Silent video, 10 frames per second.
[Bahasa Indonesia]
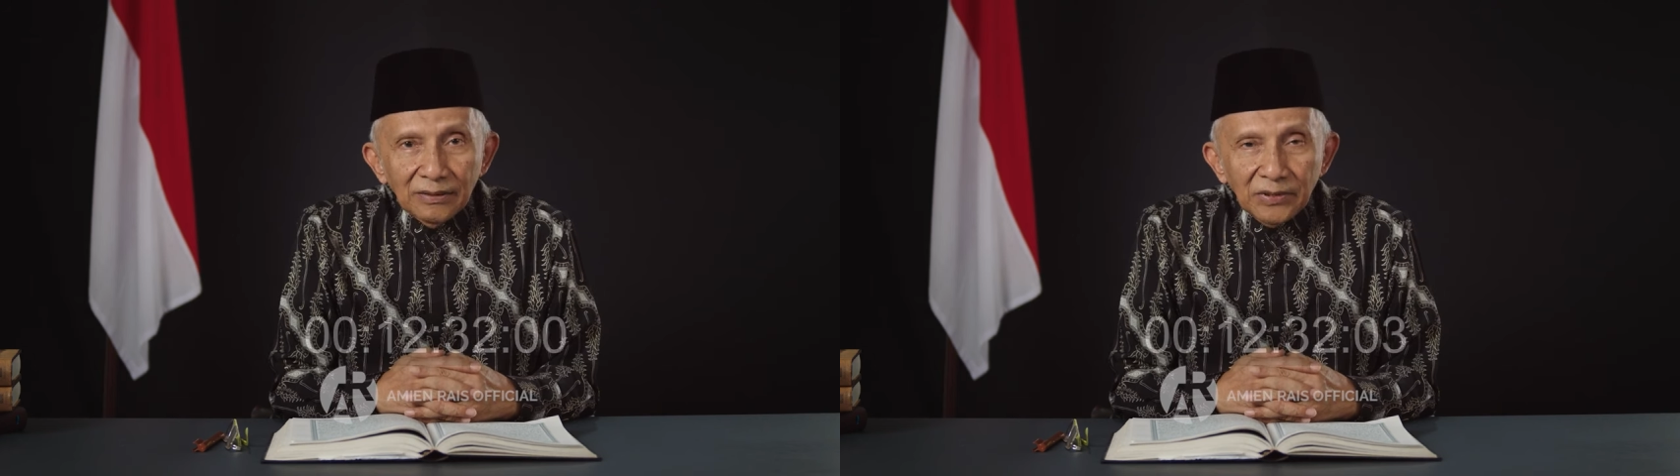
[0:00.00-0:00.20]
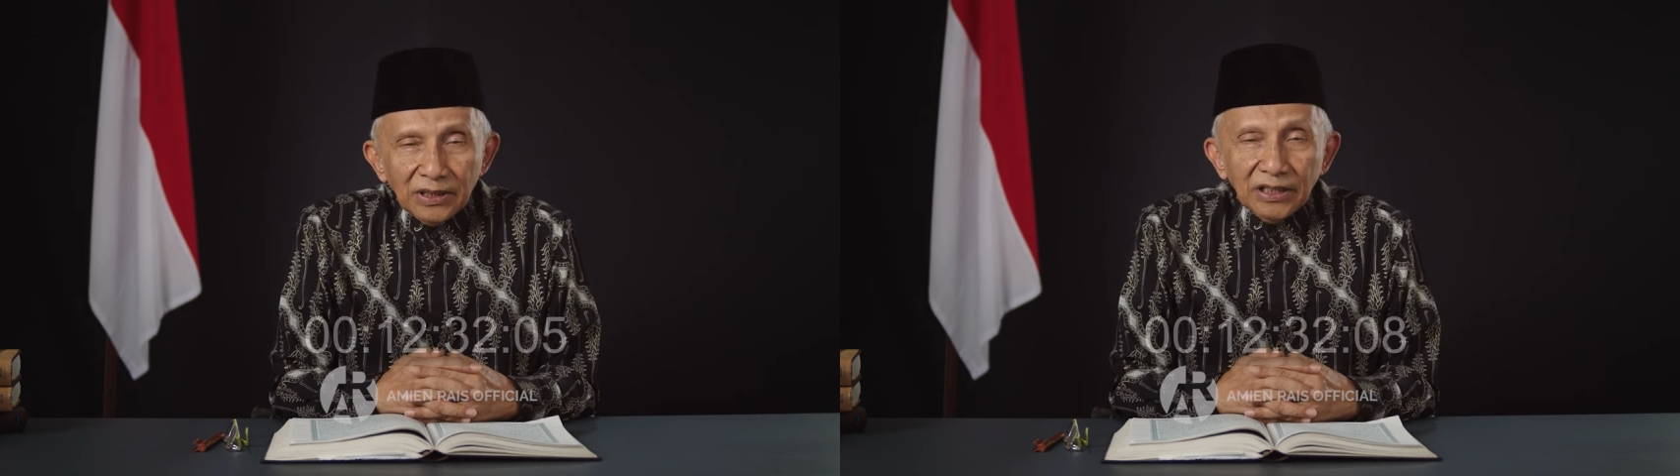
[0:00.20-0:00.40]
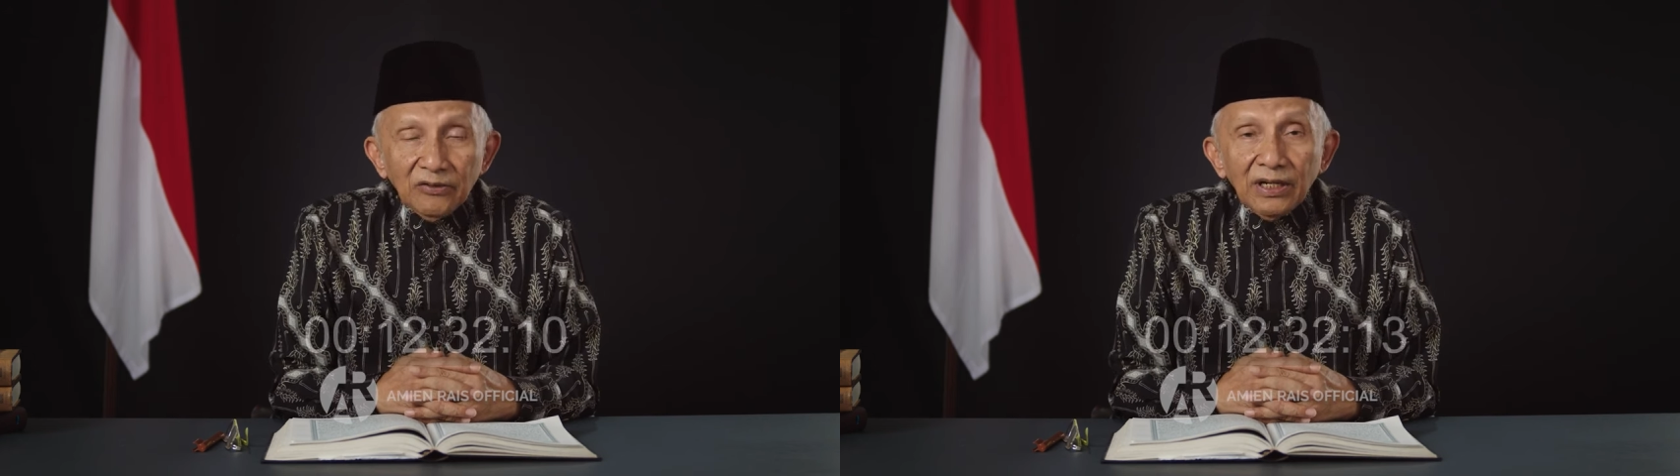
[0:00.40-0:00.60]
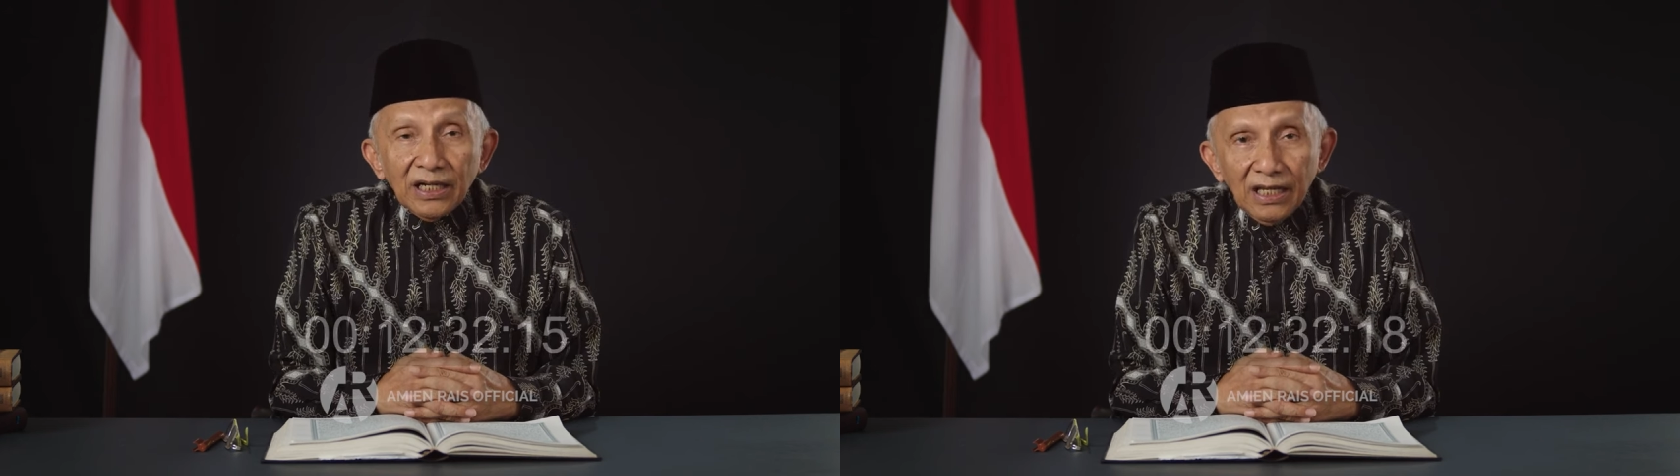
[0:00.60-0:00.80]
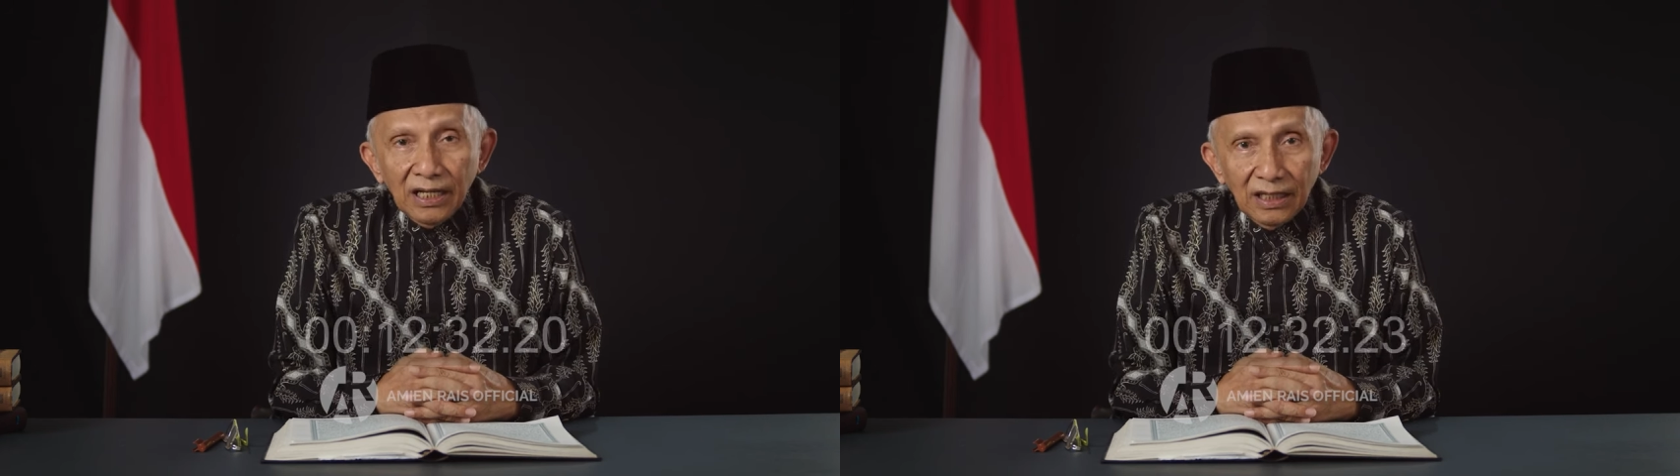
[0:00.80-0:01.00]

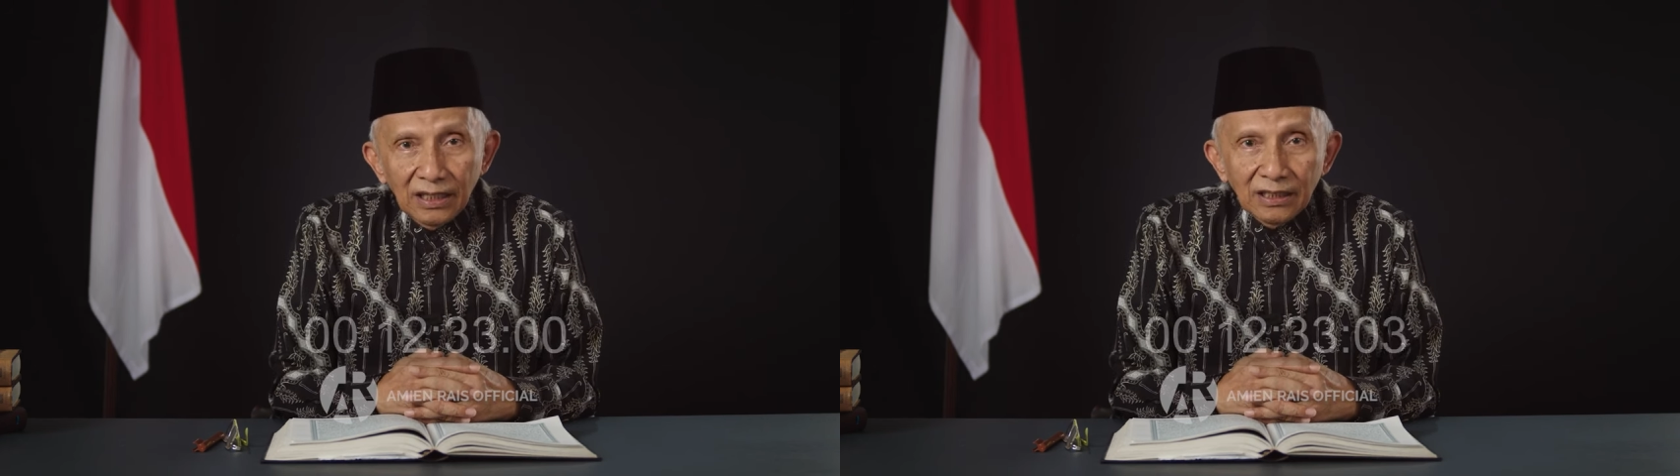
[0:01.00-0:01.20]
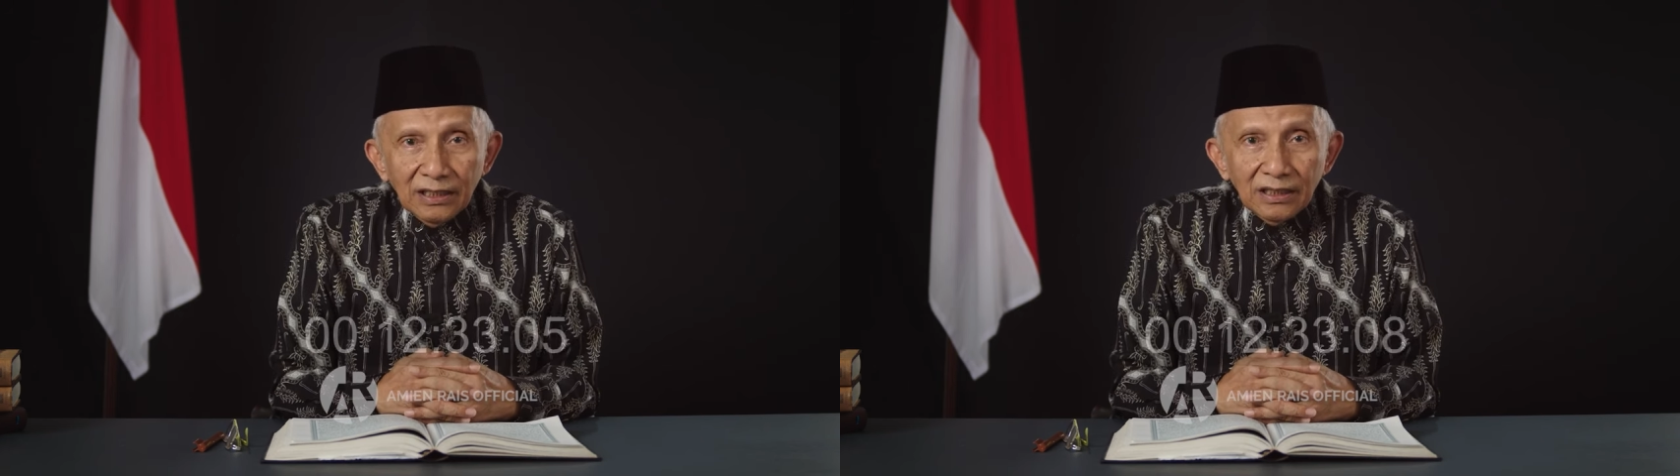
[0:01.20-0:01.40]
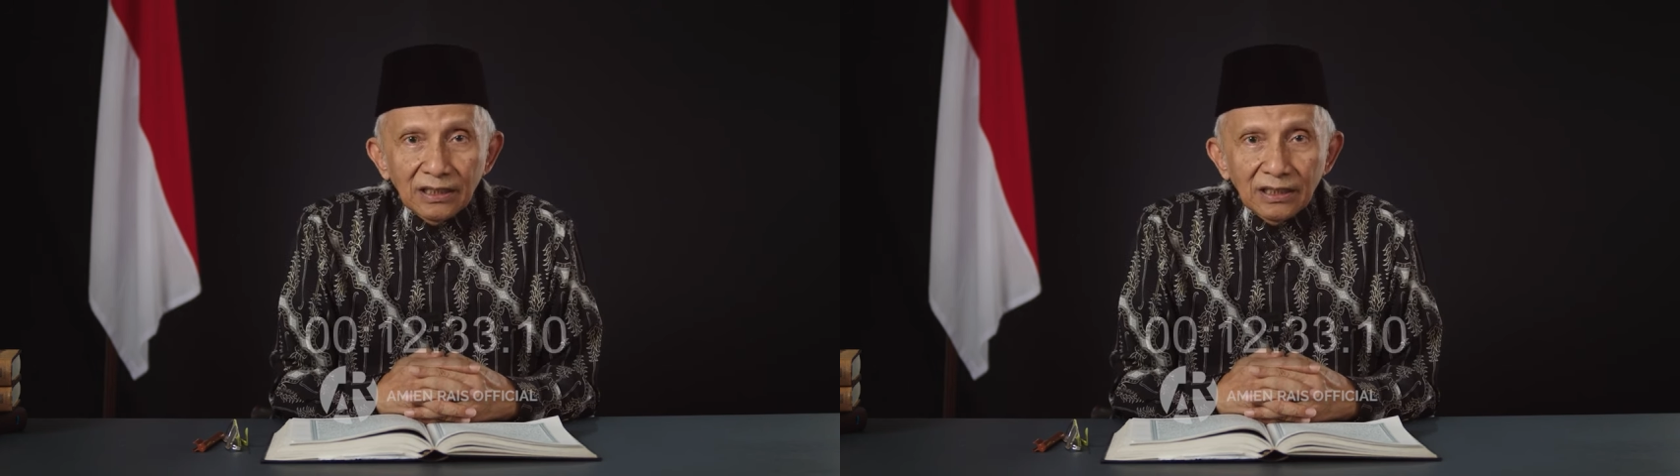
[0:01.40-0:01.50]
bertawakal